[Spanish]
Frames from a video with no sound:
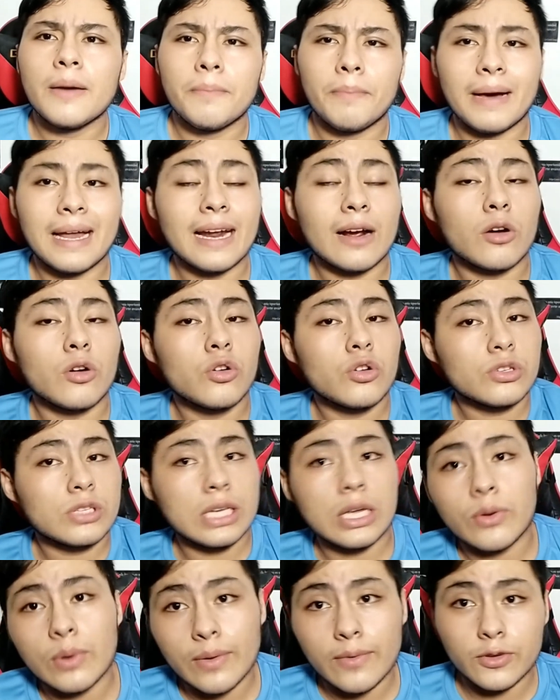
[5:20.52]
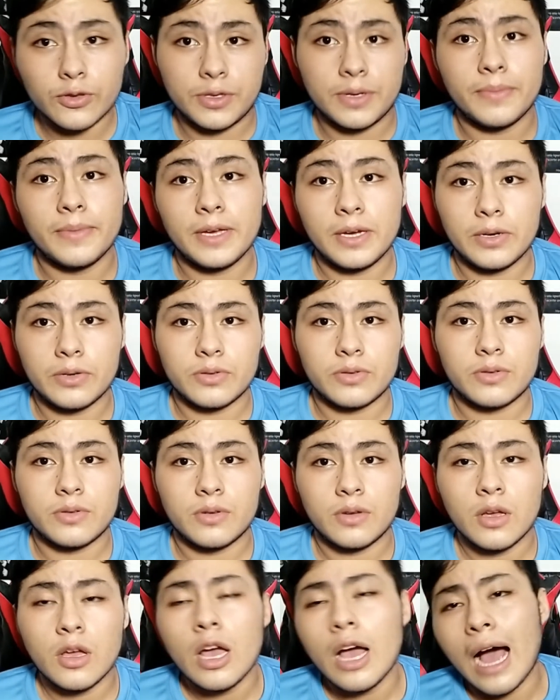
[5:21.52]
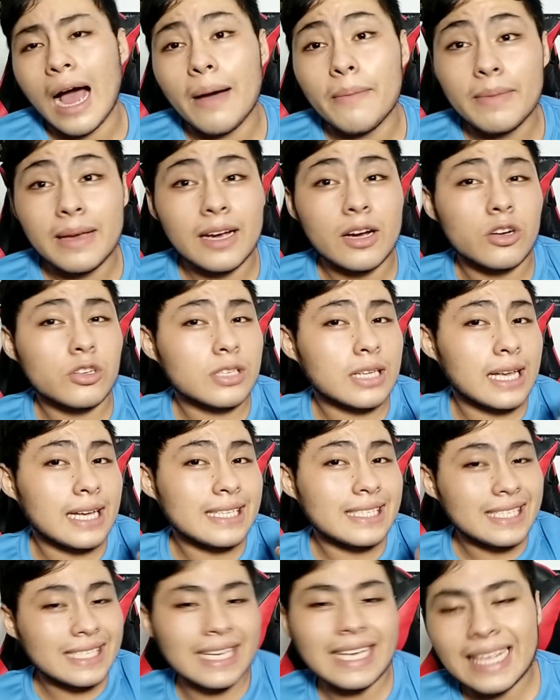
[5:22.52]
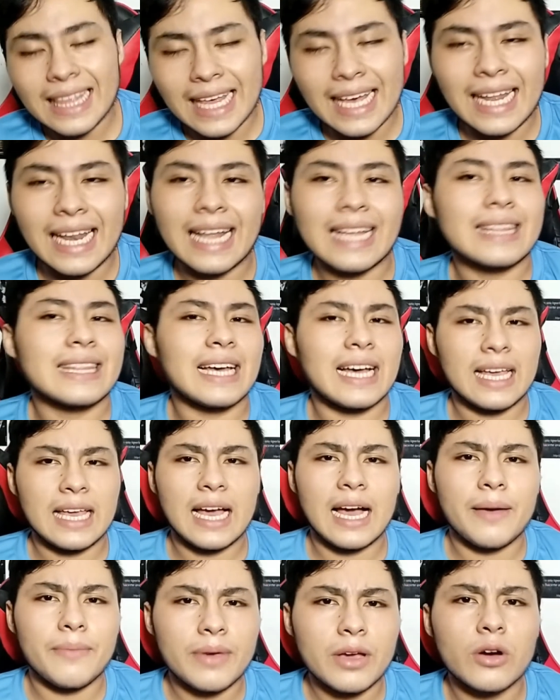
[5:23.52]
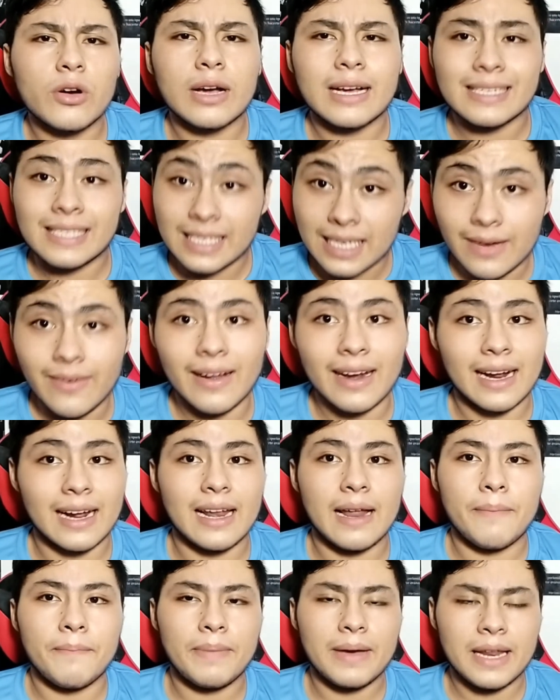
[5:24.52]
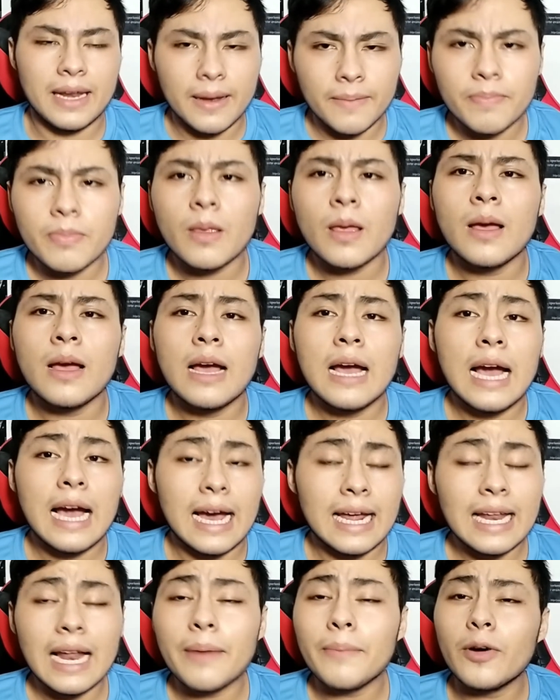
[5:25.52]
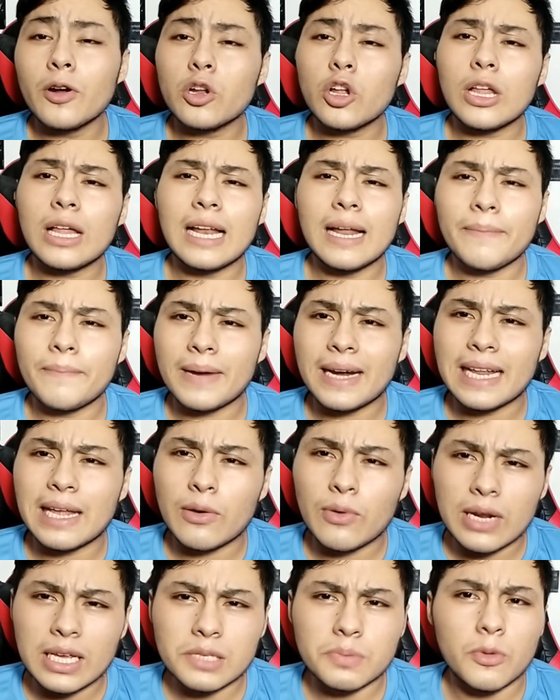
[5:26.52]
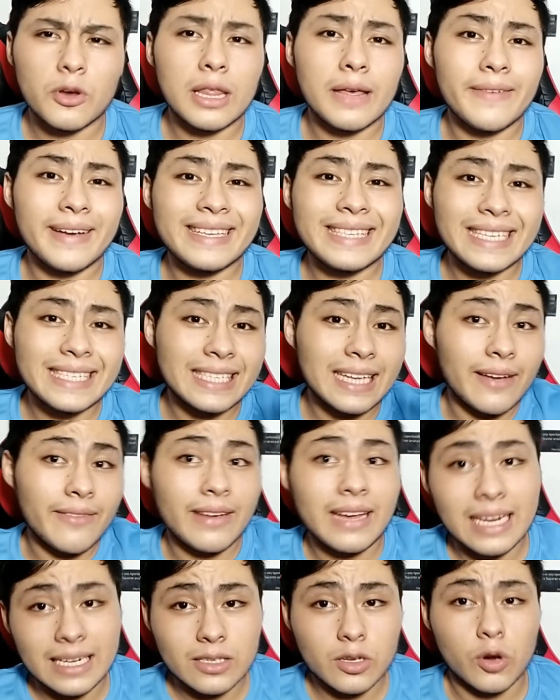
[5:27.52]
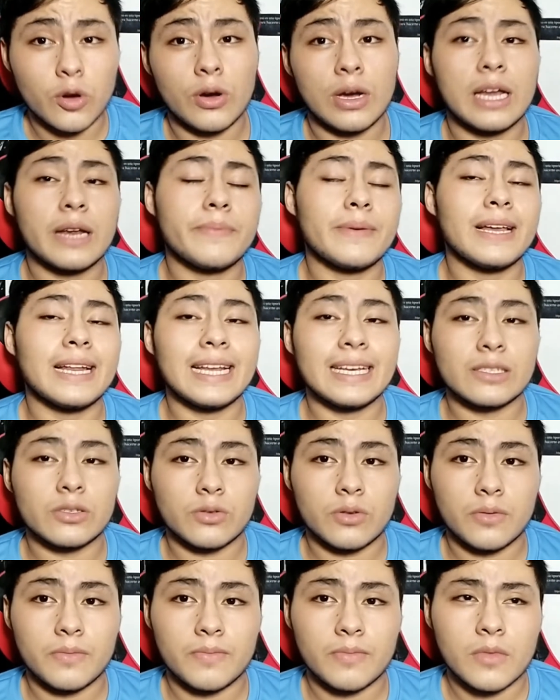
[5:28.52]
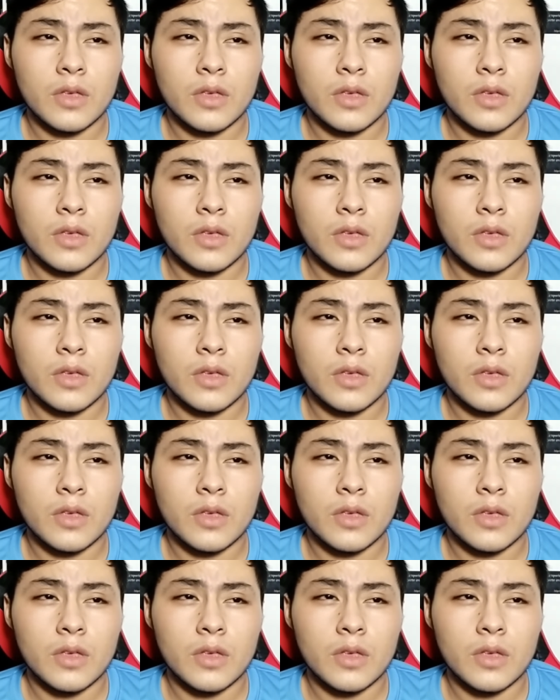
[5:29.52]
para conocer nuevos amigos. Amigos que sí den la talla, amigos que sí valgan la pena. En el mundo del emprendedurismo debes de saber escoger bien esto.